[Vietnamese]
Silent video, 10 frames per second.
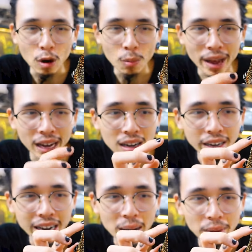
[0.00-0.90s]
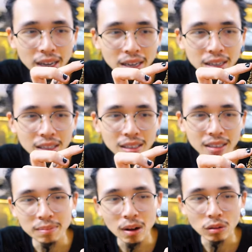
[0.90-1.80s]
Và màu mè cực kỳ đẹp này,
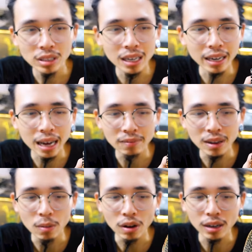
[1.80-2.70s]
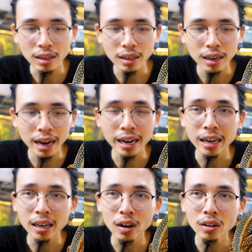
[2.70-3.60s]
nên màu rất là đẹp. Và bọn
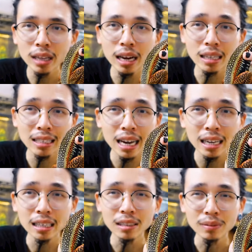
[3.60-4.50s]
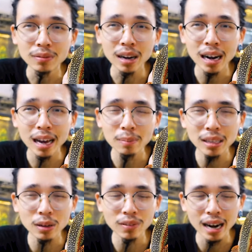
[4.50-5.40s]
này nó có tên là Giant Fly,
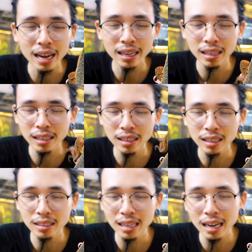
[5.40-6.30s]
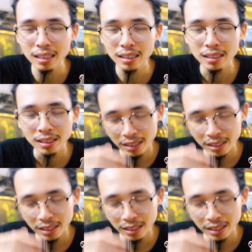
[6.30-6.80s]
Butterfly Lizard